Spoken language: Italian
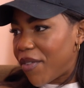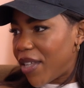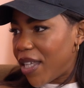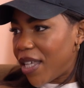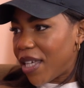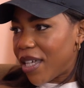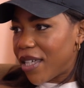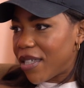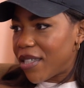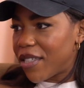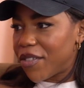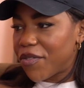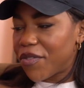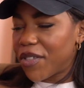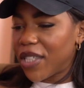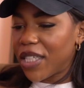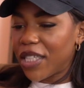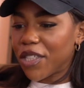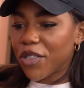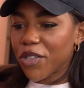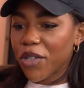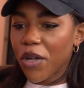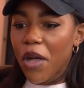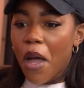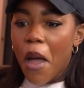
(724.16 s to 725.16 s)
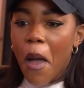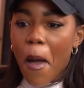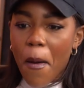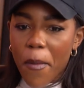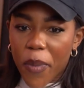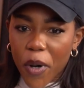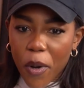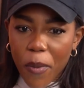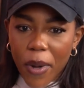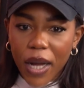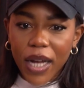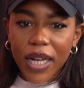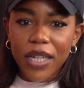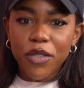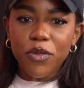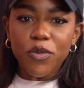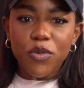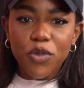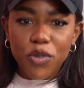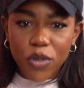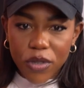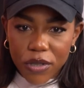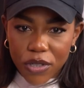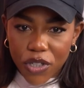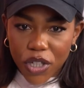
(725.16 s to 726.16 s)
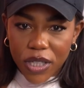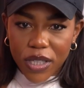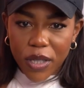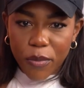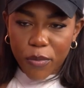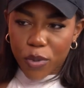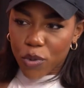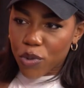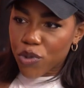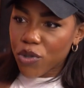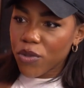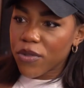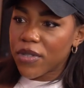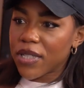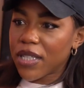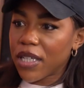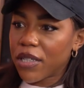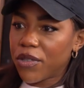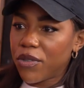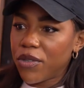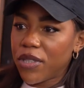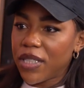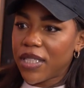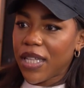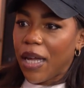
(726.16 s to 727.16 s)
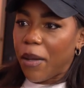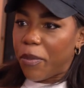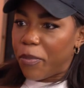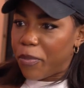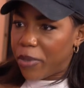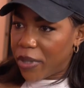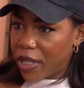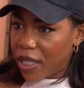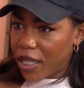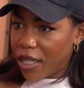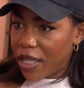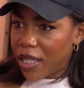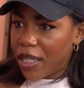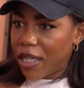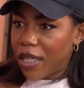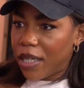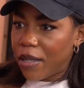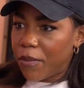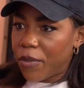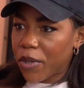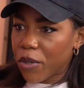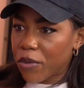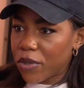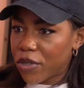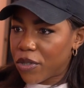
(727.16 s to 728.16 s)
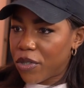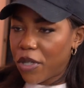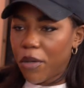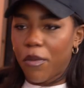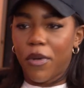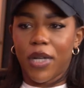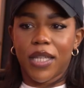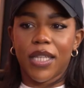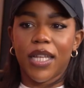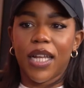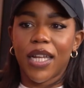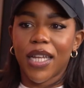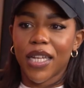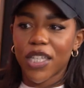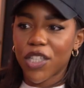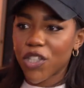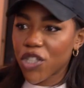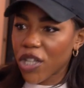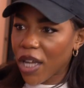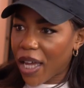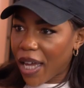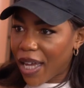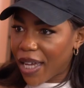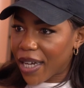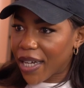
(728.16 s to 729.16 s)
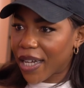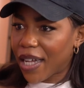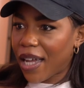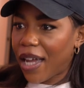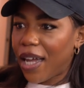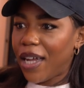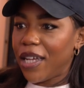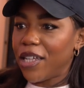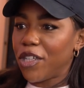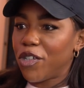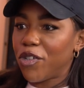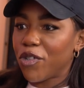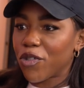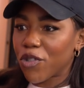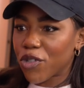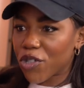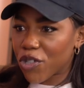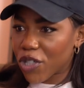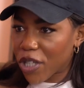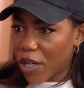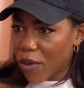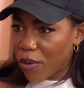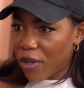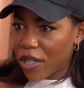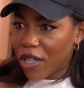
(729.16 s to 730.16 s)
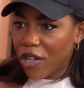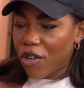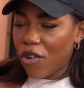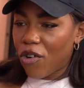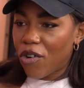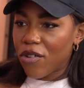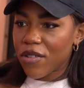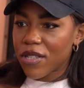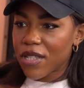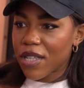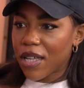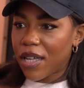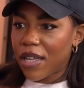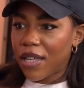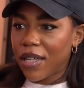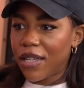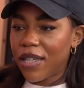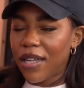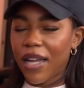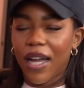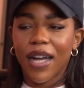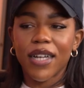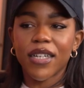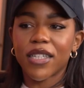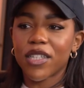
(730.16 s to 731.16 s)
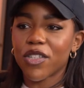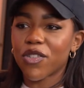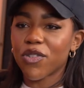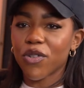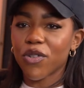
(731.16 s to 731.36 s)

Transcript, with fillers: via, è finito. Però manca tutto, cioè ti brucia un sacco di tappe per quanto riguarda la ricerca, il conoscere qualcosa, anche